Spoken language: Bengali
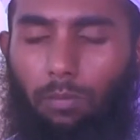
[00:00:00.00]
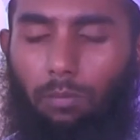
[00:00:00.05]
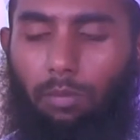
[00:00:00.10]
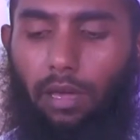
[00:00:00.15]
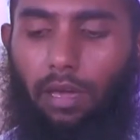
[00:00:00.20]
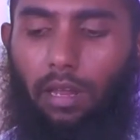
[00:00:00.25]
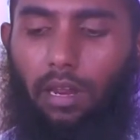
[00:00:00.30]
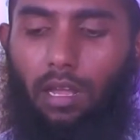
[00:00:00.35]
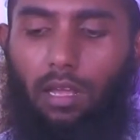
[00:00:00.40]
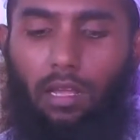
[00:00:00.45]

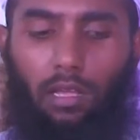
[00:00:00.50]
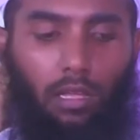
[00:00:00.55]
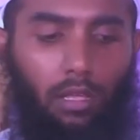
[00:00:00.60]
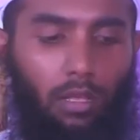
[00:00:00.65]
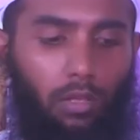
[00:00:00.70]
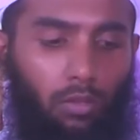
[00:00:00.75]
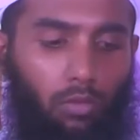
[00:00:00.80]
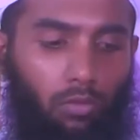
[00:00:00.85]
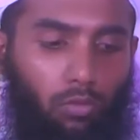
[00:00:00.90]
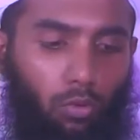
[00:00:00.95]
ভেড়া
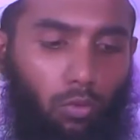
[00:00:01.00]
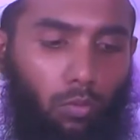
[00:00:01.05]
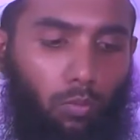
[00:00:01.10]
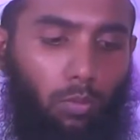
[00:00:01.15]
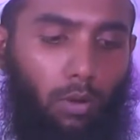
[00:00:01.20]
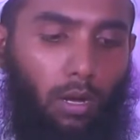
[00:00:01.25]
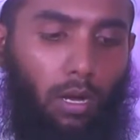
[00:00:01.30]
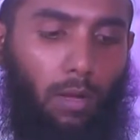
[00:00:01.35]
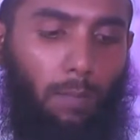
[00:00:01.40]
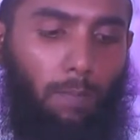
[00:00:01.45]

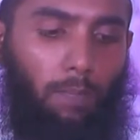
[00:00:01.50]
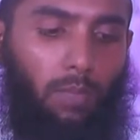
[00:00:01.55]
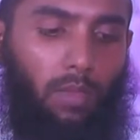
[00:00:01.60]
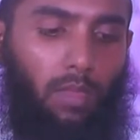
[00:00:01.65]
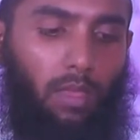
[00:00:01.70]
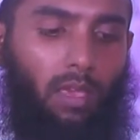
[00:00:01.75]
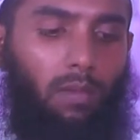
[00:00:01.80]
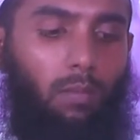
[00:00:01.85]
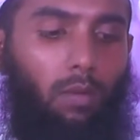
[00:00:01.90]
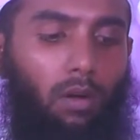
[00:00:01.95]
দুম্বা
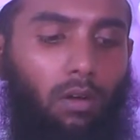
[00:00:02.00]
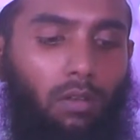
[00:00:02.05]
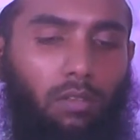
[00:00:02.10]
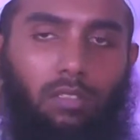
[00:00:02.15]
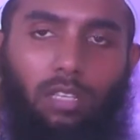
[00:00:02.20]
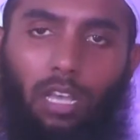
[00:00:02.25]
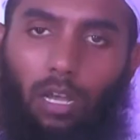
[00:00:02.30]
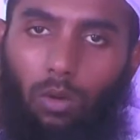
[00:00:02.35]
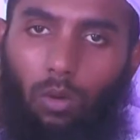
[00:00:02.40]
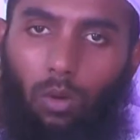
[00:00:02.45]
এবং
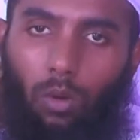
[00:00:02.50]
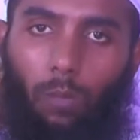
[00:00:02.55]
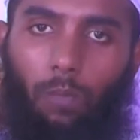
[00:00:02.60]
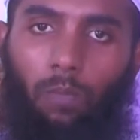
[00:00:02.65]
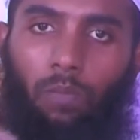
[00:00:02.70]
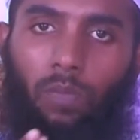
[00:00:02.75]
ছাগল